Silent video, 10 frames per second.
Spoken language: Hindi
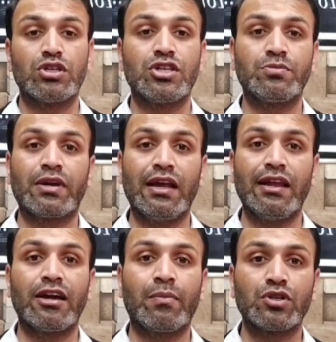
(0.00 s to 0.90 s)
दोस्तों इस
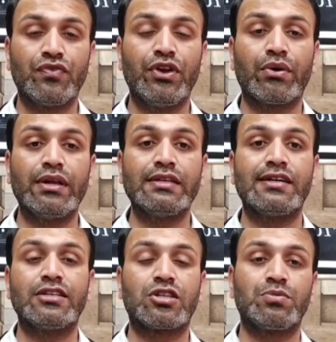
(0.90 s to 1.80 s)
जजमेंट का लिंक आपको इस वीडियो
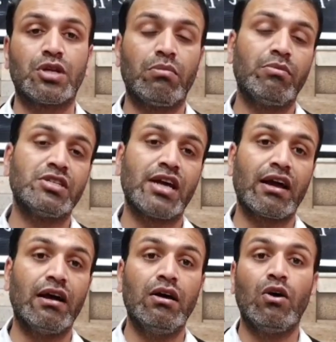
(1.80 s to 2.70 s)
के नीचे डिस्क्रिप्शन में
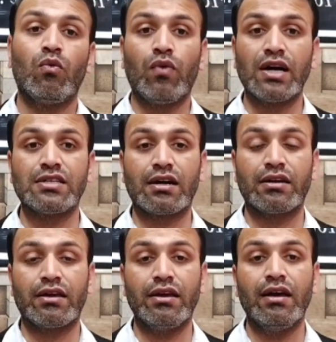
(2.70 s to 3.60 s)
मिल जाएगा वहां
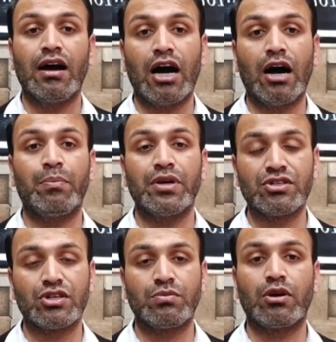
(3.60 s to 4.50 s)
जाकर के
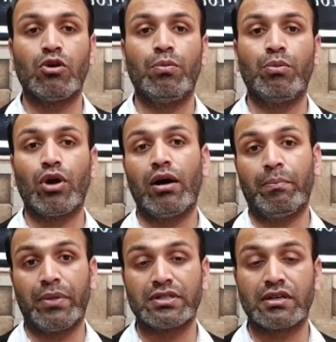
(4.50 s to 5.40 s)
आप इस जजमेंट को
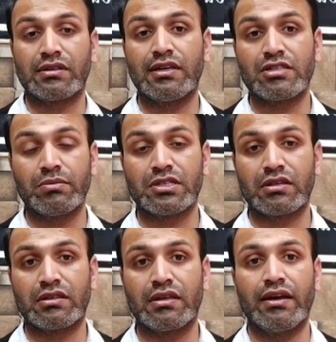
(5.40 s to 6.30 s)
पूरा पढ़ सकते हैं
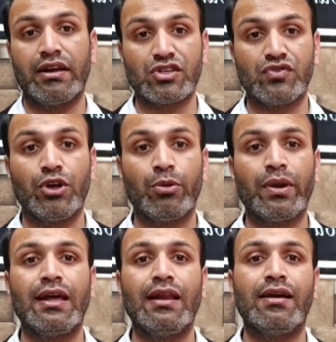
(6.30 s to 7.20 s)
समझ सकते हैं नेक्स्ट
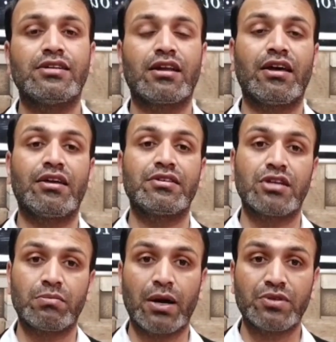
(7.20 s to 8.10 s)
वीडियो में नई लीगल
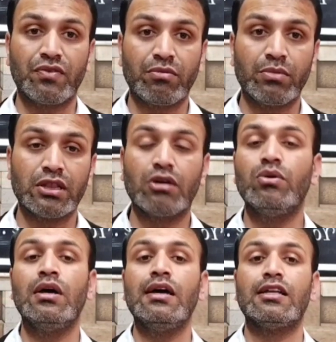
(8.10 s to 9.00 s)
जानकारी के साथ मैं आपसे फिर
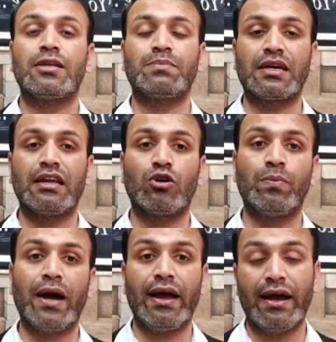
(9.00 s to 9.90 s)
मिलता हूं तब तक
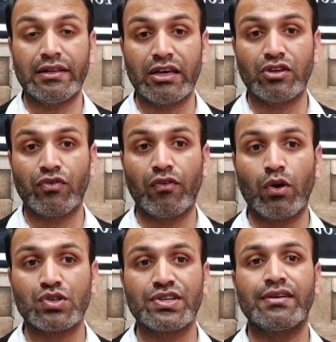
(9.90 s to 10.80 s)
के लिए गुड बाय एंड थैंक
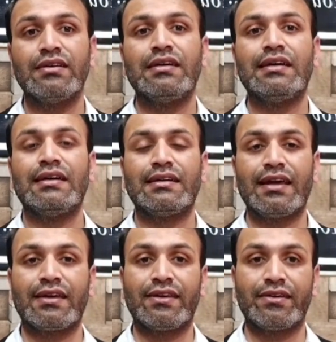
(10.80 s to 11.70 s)
यू फॉर वॉचिंग
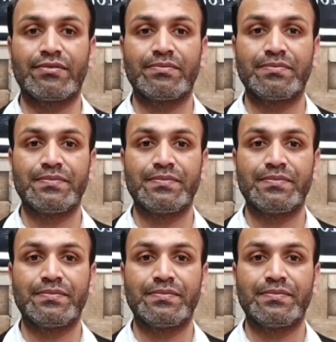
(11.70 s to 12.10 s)
टेक केयर